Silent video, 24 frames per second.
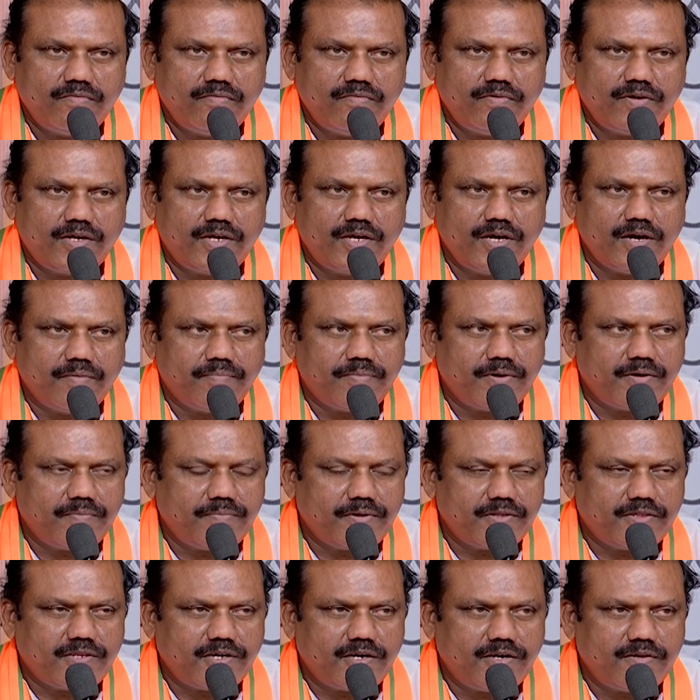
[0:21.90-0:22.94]
విజ్ఞాపన
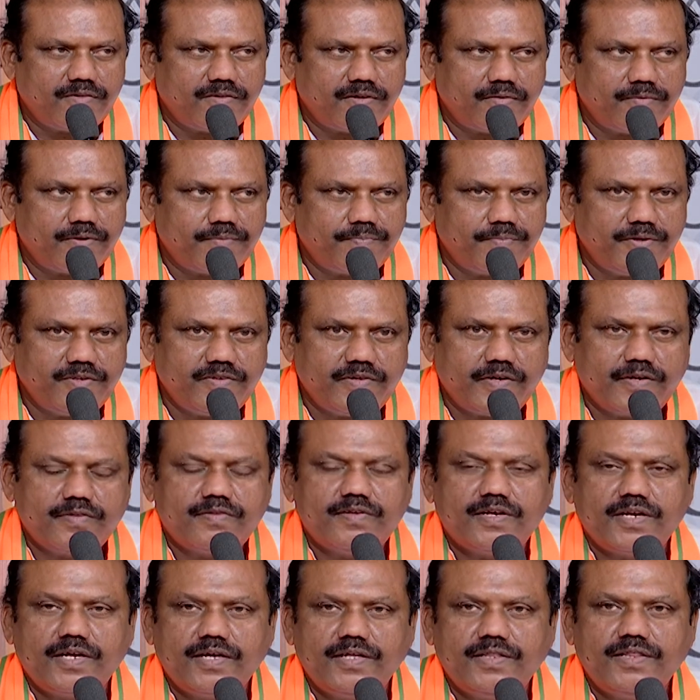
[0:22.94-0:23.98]
పత్రాలు సమర్పించడం
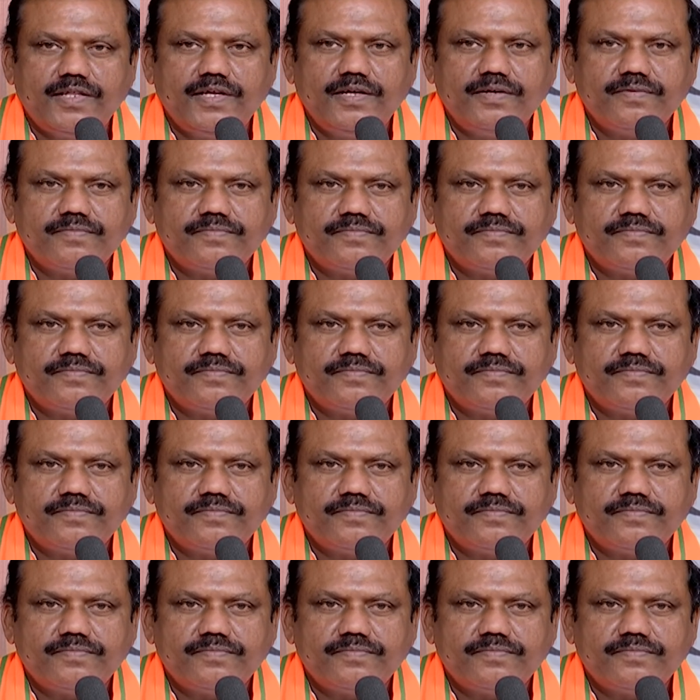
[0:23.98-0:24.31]
జరిగింది